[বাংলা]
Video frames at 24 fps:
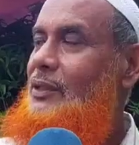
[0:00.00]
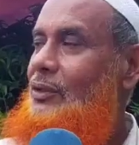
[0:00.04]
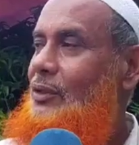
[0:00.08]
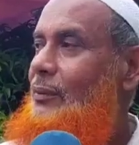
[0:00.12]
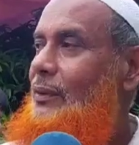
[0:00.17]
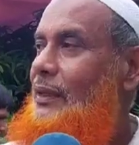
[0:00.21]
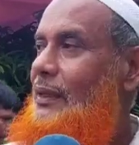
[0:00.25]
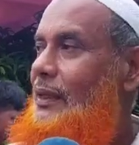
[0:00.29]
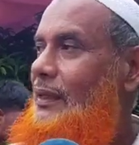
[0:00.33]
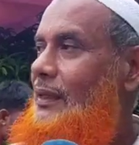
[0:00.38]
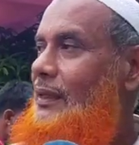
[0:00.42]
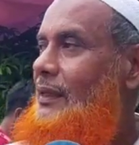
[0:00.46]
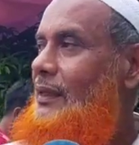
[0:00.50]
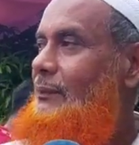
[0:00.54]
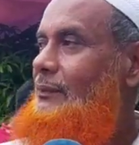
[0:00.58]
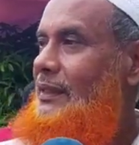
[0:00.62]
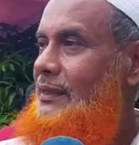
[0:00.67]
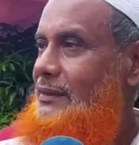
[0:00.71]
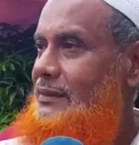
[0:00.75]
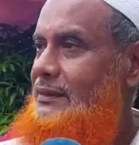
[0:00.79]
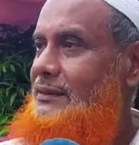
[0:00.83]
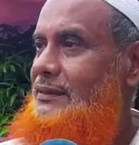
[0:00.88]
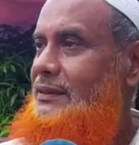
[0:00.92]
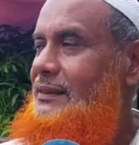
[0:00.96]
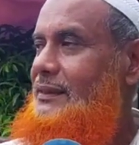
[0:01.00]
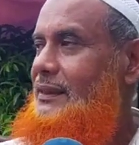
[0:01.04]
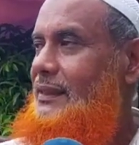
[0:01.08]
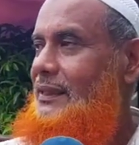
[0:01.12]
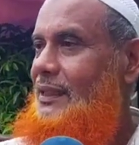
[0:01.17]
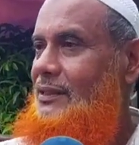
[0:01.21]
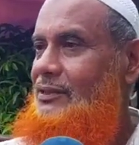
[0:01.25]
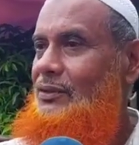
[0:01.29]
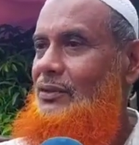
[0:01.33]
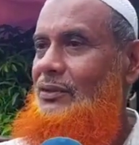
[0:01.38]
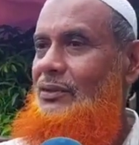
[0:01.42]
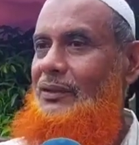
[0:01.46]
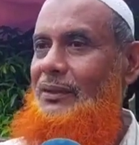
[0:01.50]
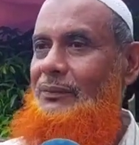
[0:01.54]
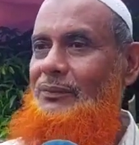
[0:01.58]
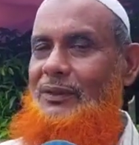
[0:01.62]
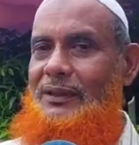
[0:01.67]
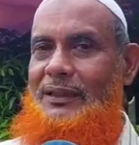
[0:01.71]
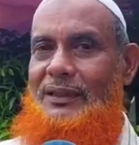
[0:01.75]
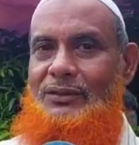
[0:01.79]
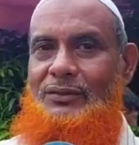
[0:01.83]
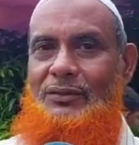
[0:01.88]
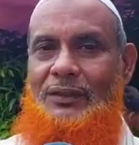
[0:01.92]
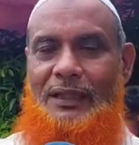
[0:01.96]
বৃক্ষ মেলায় আমি এসেছি দেখার জন্য
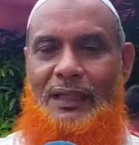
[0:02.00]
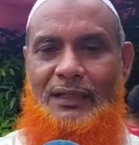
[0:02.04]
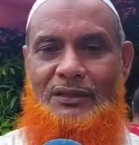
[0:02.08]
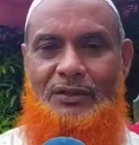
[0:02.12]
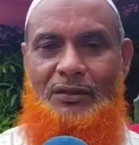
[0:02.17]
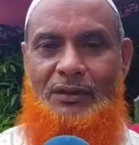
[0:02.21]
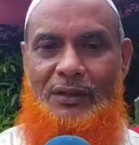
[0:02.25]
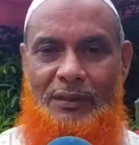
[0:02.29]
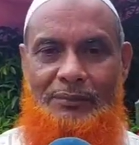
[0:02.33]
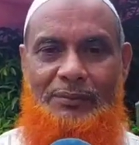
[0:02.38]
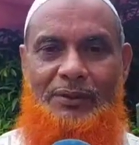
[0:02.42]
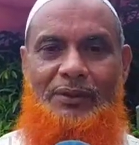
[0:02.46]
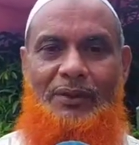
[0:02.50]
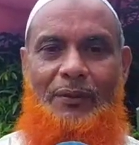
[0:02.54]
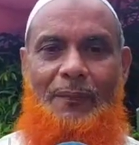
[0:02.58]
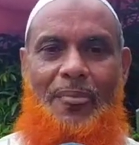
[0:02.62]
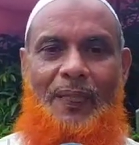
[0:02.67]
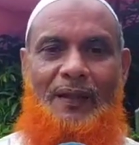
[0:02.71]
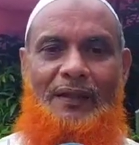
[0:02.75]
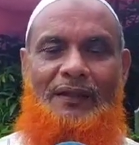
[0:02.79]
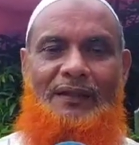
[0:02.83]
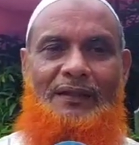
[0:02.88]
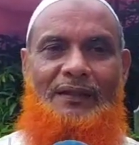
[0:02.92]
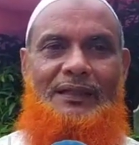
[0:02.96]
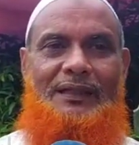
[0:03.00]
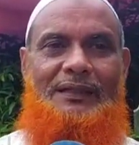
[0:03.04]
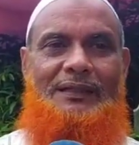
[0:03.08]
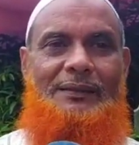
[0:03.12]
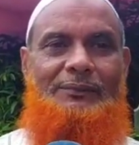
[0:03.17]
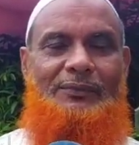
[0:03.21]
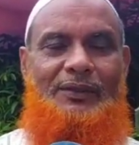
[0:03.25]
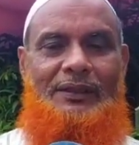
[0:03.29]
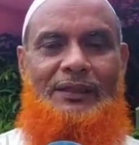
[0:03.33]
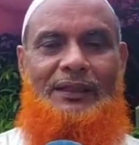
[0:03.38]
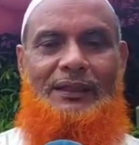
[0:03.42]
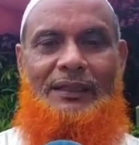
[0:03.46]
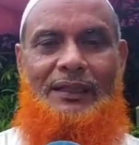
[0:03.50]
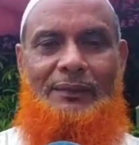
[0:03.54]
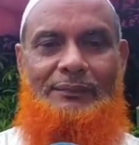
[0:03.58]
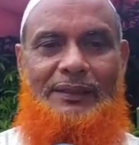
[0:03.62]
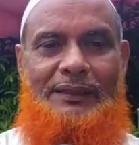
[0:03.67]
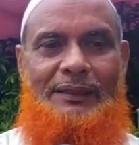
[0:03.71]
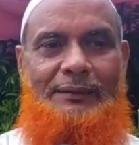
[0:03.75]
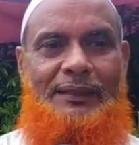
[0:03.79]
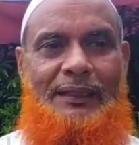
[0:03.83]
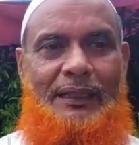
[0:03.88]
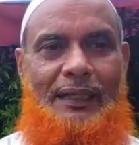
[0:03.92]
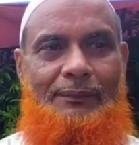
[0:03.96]
এবং কিছু গাছও নেব ইতিমধ্যেই
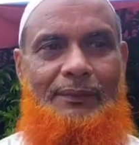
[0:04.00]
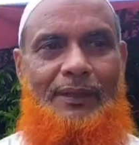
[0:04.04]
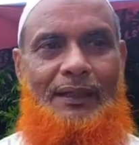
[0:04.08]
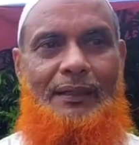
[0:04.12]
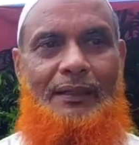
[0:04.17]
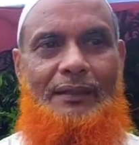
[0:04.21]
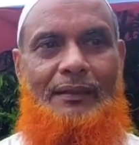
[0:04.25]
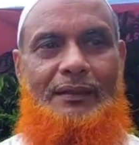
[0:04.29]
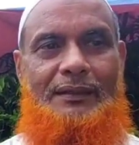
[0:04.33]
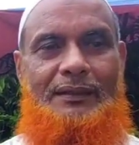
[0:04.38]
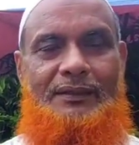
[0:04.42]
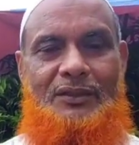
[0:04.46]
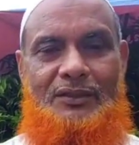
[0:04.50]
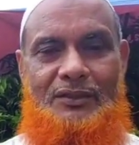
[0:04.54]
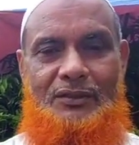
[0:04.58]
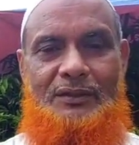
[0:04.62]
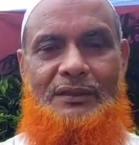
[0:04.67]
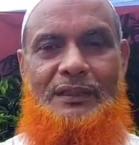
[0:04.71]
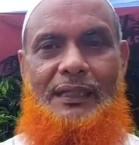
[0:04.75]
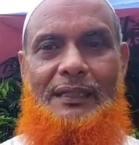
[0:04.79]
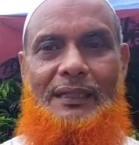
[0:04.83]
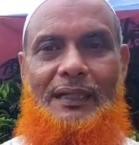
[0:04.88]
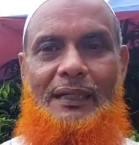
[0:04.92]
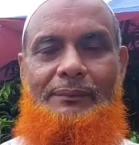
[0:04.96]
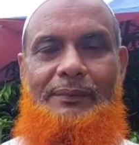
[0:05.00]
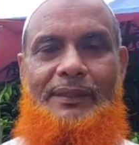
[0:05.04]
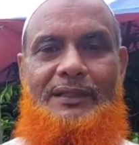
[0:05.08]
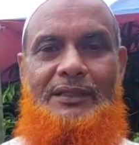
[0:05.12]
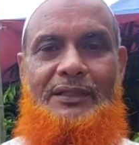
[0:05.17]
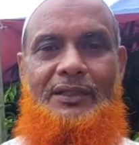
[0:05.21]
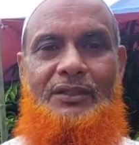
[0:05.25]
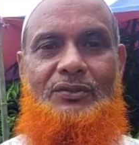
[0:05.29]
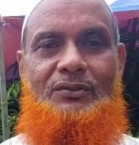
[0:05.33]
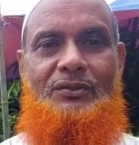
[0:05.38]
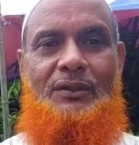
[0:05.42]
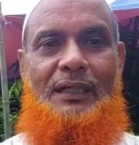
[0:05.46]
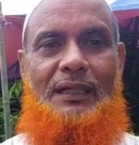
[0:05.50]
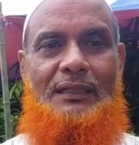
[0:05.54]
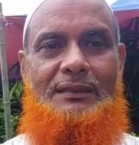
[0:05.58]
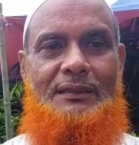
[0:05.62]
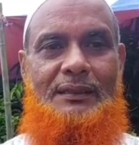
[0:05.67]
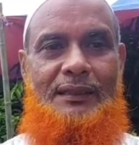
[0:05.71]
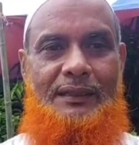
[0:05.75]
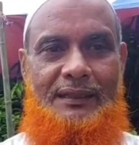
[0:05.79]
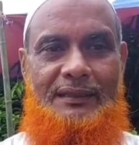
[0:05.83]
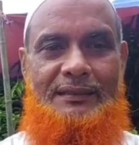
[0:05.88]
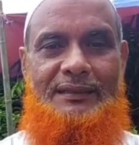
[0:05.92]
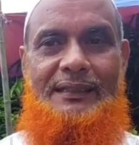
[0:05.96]
আমি আমার নিজস্ব জায়গায় বেশ কিছু গাছ
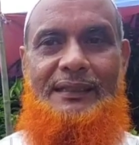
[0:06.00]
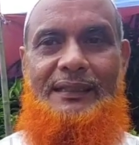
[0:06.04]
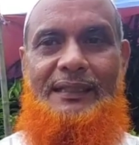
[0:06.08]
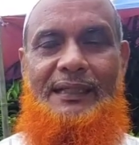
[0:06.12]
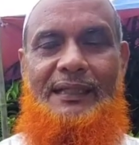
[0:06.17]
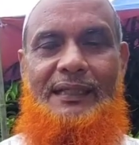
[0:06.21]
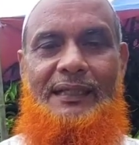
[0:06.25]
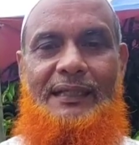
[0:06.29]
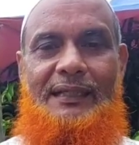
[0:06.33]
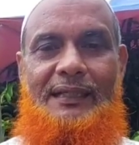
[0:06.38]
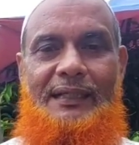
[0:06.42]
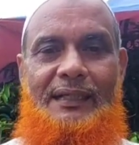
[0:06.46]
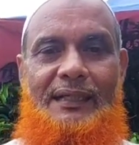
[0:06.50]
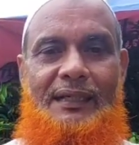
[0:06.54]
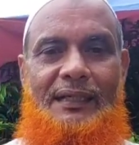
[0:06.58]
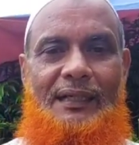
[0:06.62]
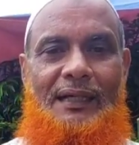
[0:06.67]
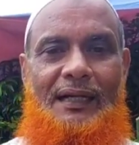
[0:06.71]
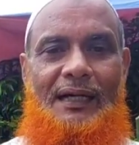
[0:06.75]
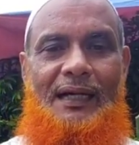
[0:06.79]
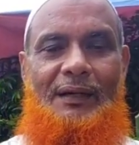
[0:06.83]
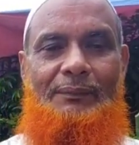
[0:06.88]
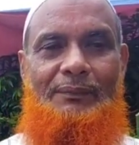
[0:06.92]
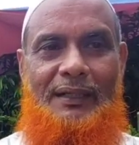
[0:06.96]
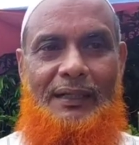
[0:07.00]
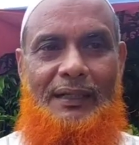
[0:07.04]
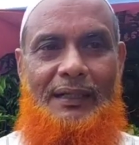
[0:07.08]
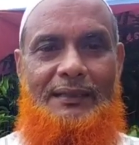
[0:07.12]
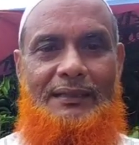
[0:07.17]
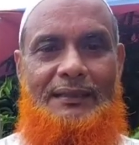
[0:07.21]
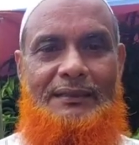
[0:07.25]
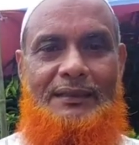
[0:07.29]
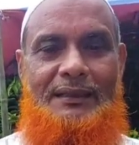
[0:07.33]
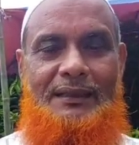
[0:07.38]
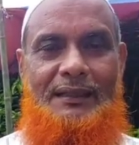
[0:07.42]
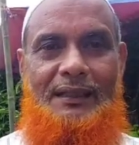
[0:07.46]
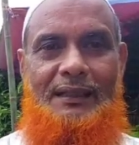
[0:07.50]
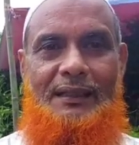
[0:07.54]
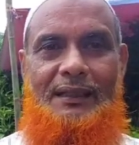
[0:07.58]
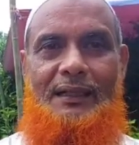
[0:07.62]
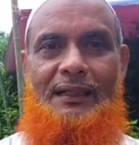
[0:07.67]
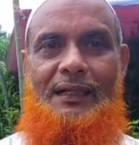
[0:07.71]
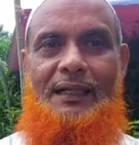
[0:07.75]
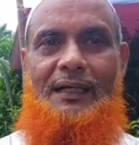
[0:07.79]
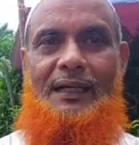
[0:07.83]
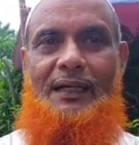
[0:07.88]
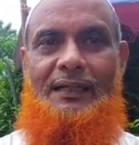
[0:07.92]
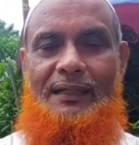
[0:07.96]
গেড়েছি আম গাছ
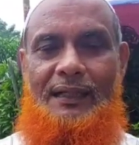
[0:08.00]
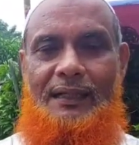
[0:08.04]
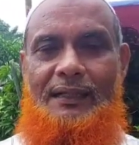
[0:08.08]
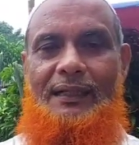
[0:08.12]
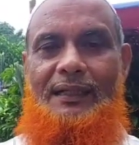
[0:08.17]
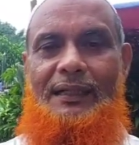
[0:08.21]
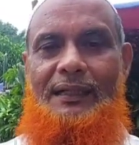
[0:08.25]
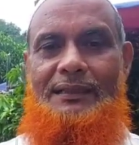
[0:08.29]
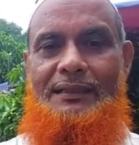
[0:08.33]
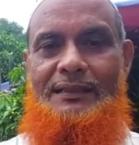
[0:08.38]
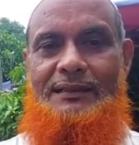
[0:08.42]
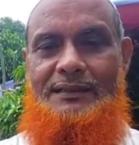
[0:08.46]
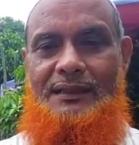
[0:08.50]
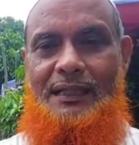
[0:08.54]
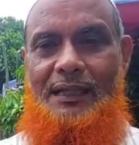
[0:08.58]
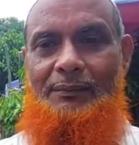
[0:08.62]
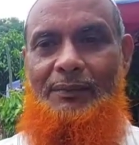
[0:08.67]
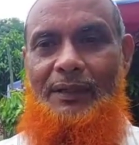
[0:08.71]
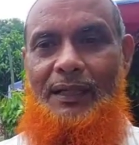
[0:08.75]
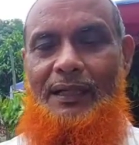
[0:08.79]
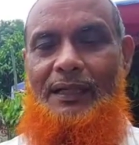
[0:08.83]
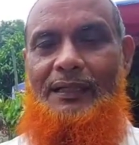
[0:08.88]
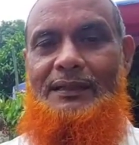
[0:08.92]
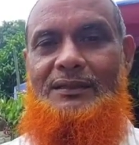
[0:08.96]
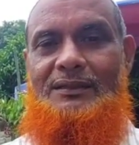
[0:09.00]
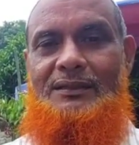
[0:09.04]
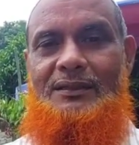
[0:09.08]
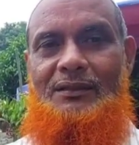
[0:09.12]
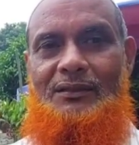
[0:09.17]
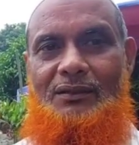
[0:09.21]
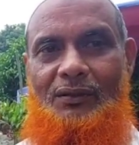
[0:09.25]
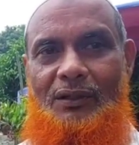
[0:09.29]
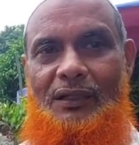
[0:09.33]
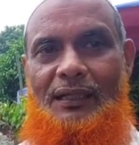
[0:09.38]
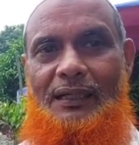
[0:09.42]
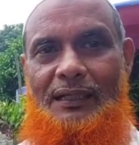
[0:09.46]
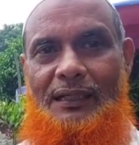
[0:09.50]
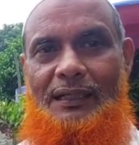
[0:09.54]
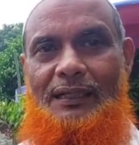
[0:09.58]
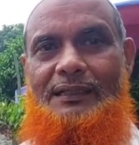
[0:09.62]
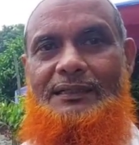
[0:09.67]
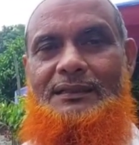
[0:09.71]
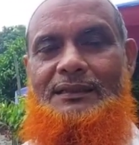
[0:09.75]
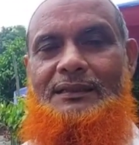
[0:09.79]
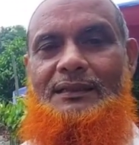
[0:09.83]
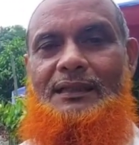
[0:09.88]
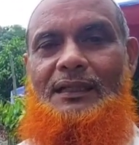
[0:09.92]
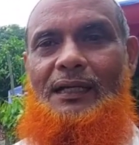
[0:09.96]
কাঁঠাল গাছ জাম গাছ কলা
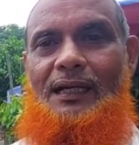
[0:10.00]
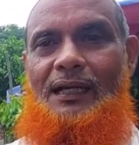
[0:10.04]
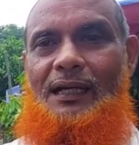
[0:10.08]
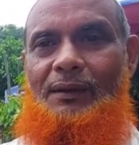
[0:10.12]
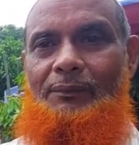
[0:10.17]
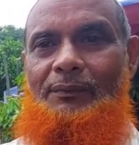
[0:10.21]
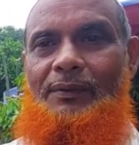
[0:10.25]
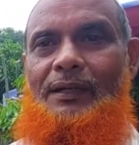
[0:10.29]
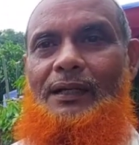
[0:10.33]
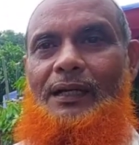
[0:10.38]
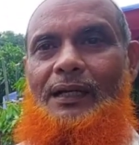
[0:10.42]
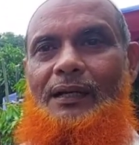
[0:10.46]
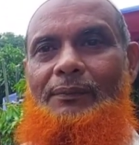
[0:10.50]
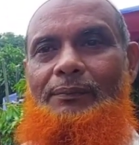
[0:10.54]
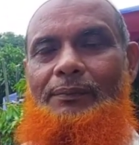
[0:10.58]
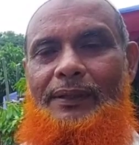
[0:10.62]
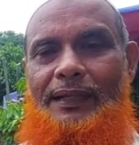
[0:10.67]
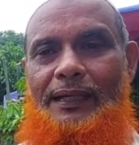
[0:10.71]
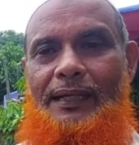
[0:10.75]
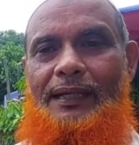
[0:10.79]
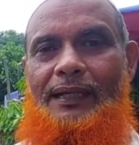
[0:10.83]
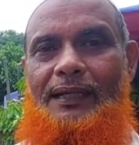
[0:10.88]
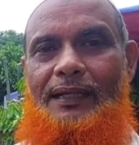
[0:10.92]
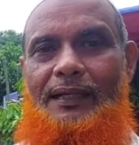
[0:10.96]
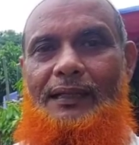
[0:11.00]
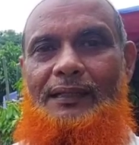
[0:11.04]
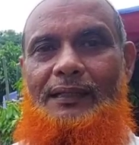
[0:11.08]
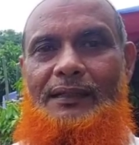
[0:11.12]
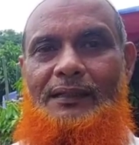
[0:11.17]
গাছ আমরা পেয়ারা